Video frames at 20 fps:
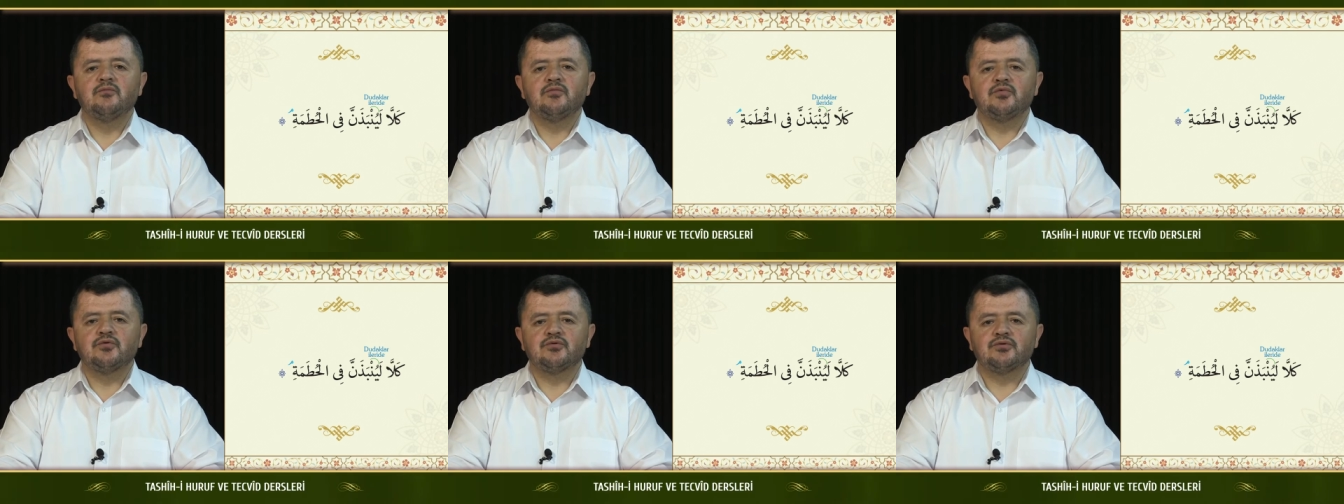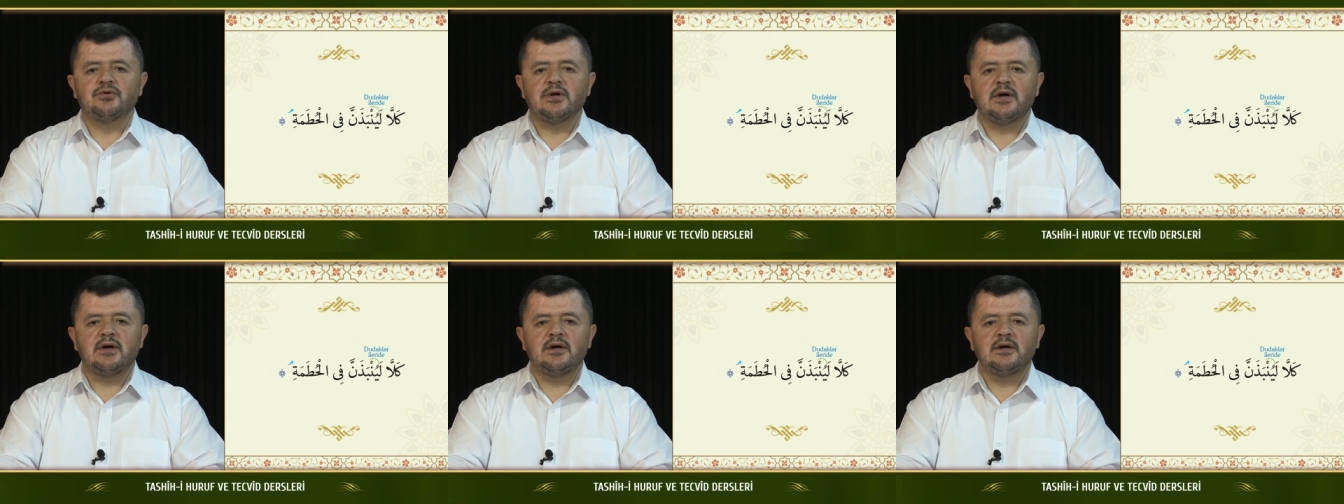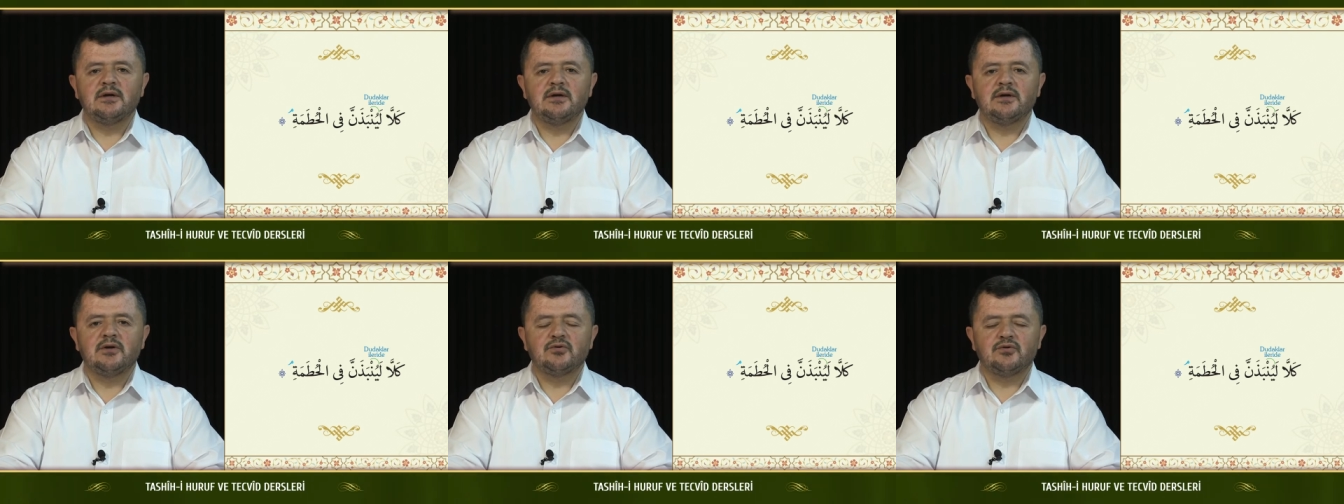Burada
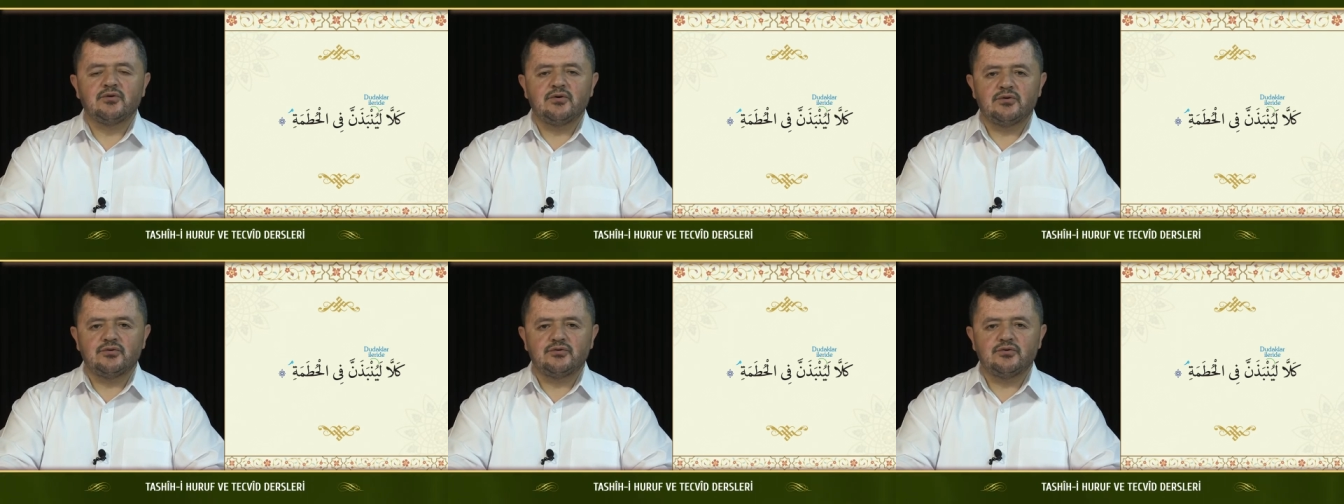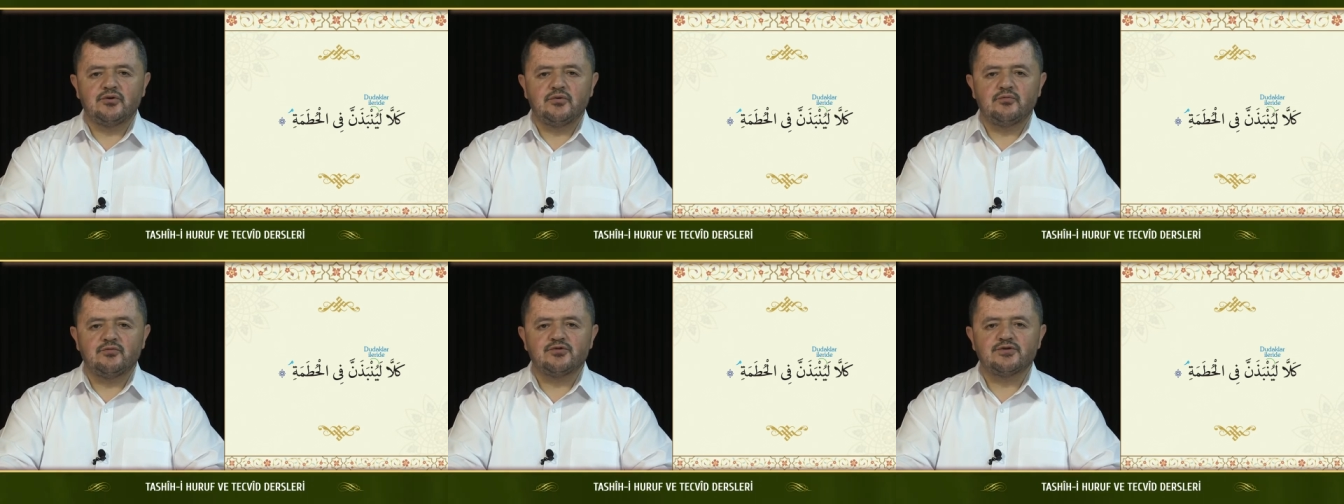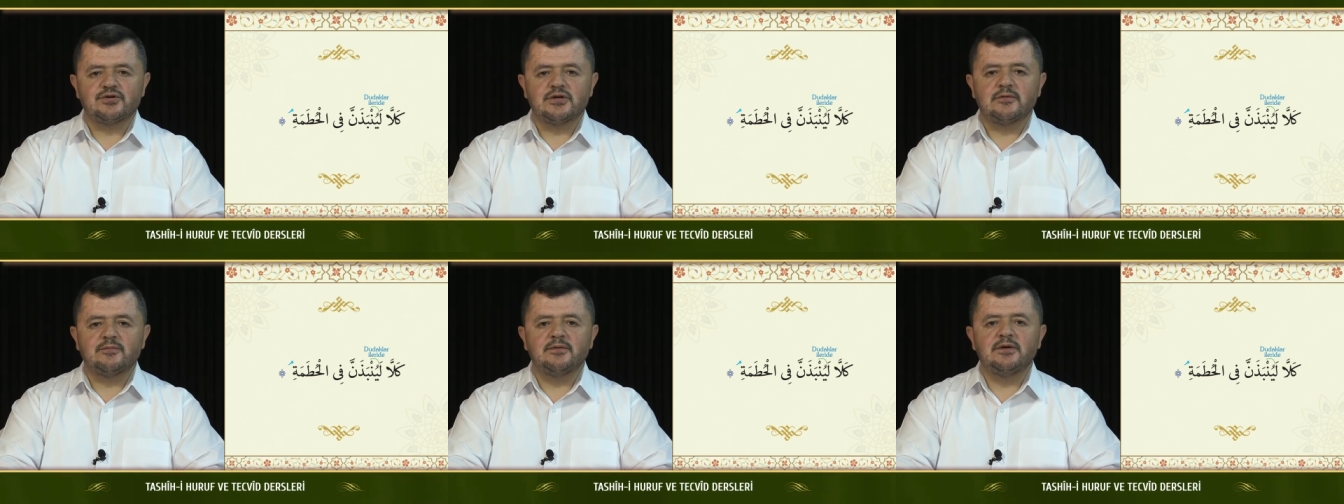
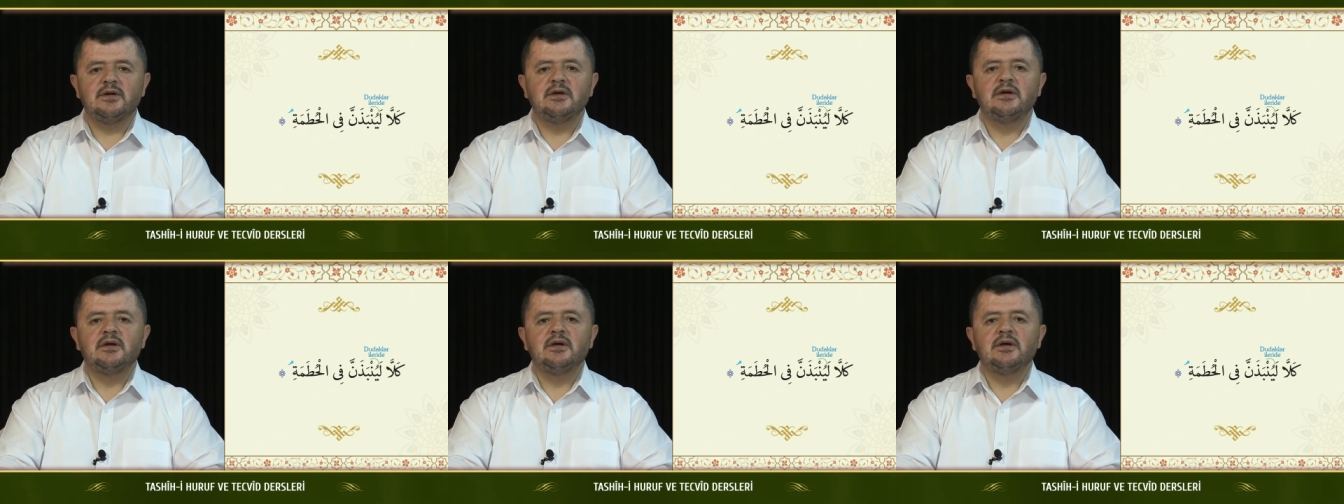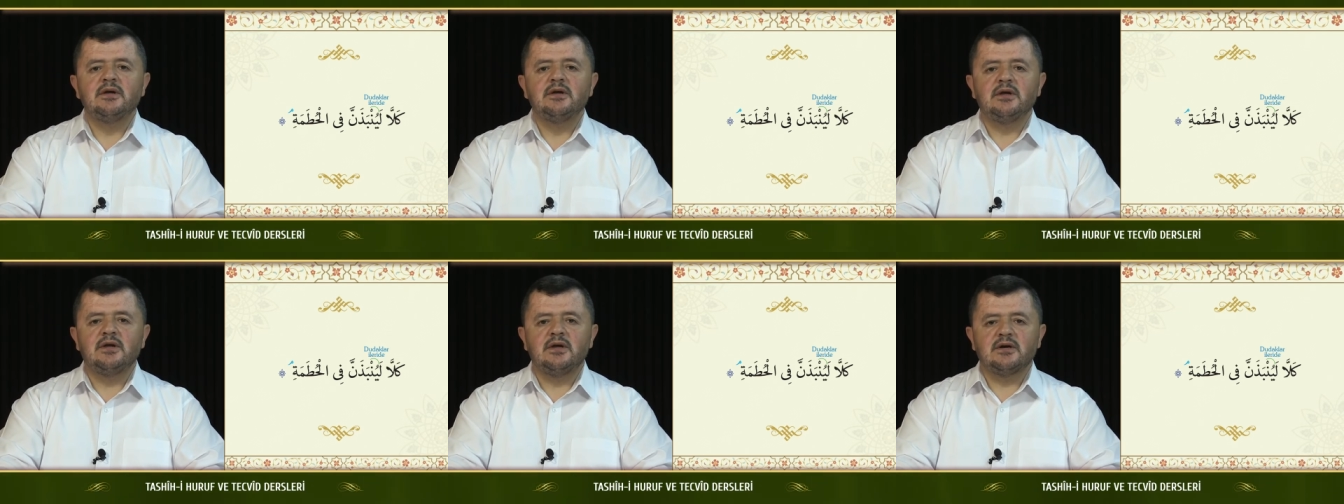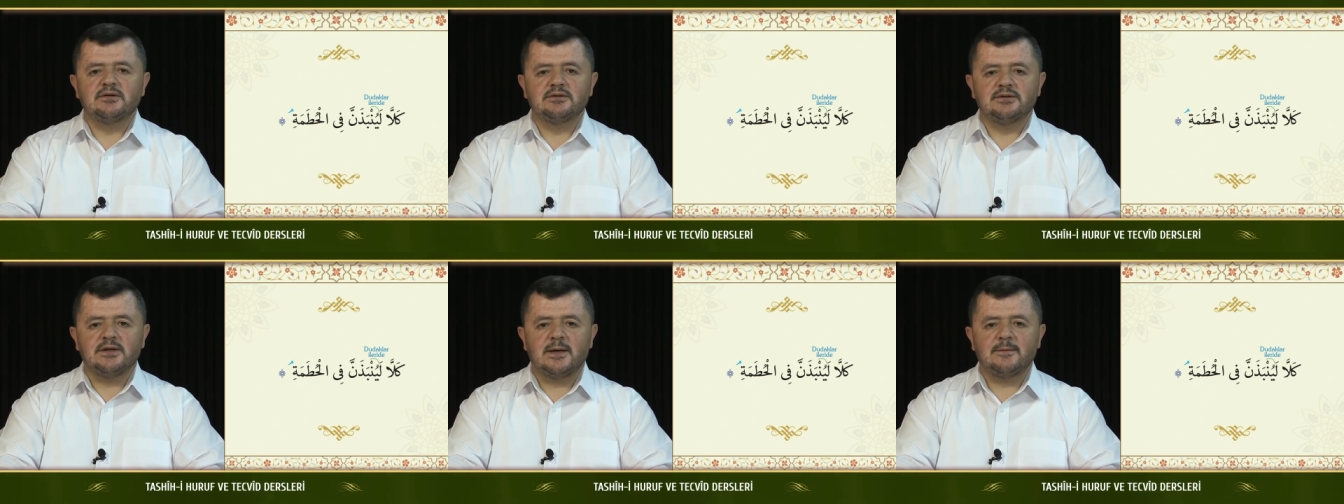gördüğümüz gibi
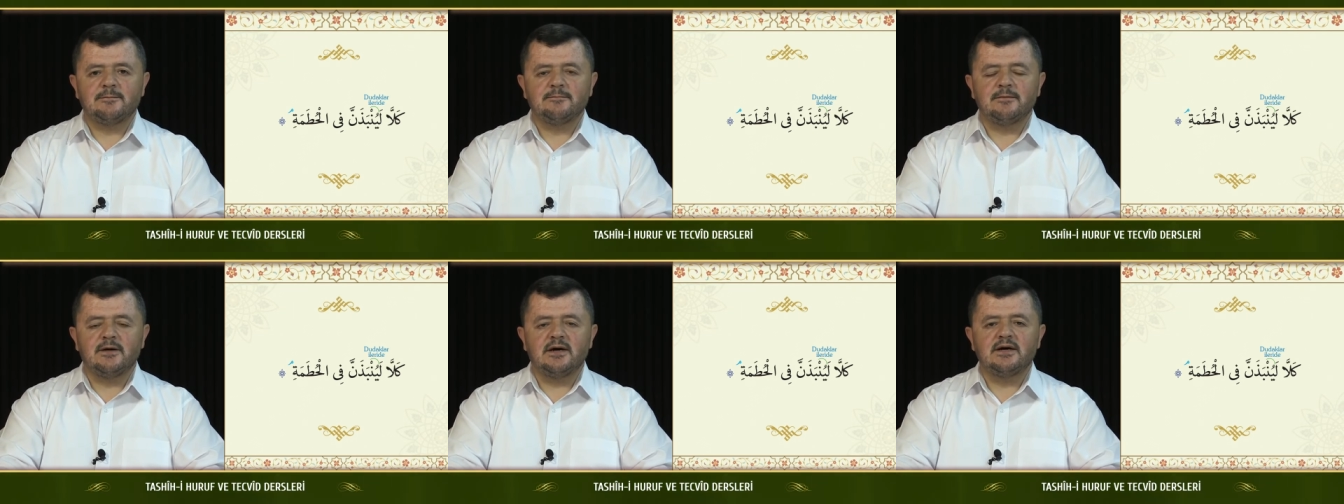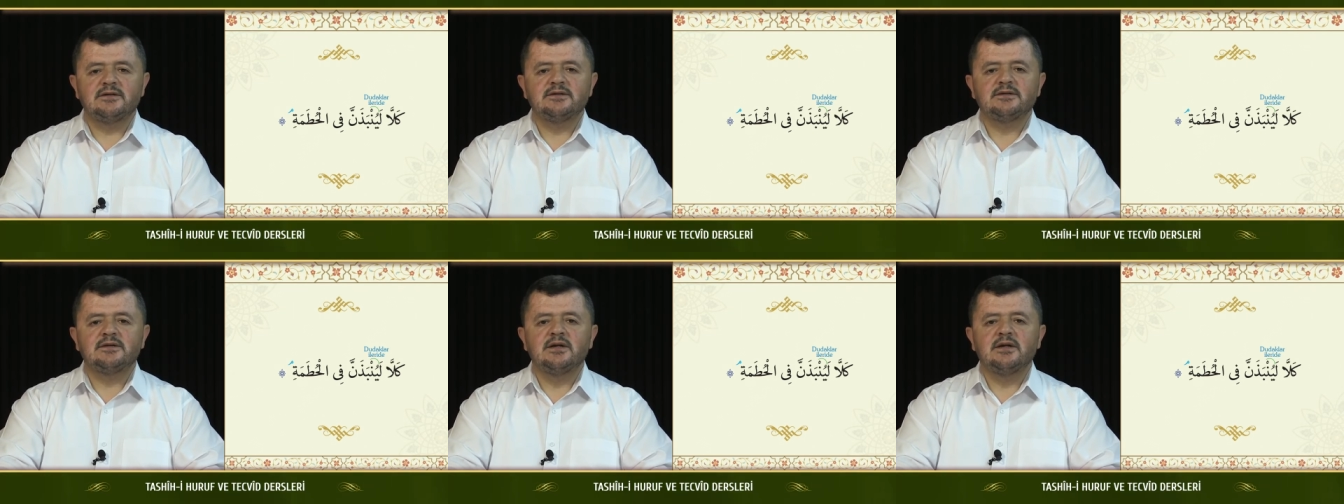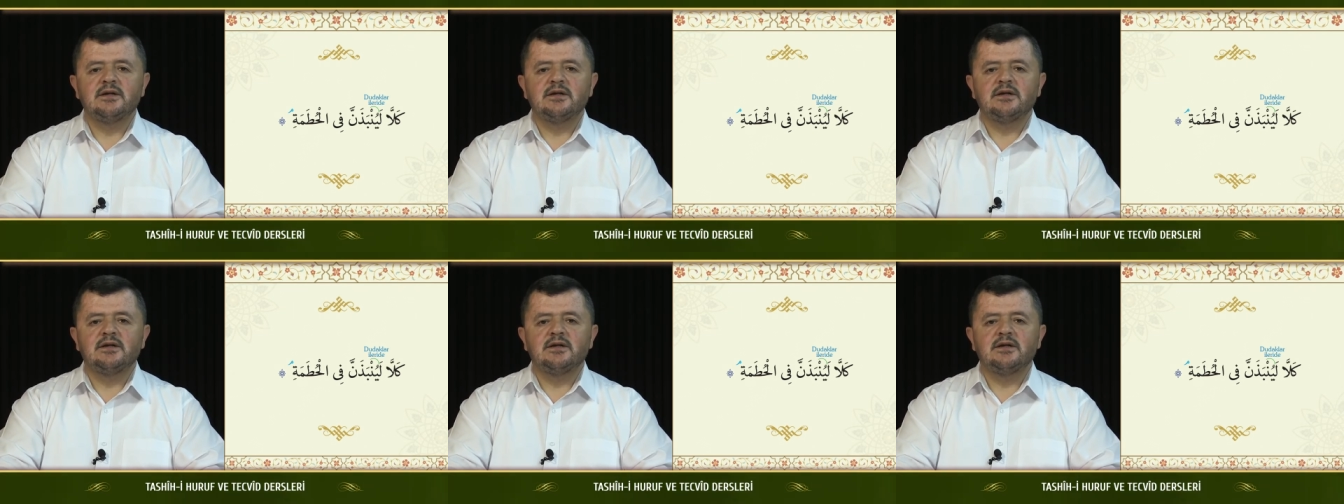iklap var.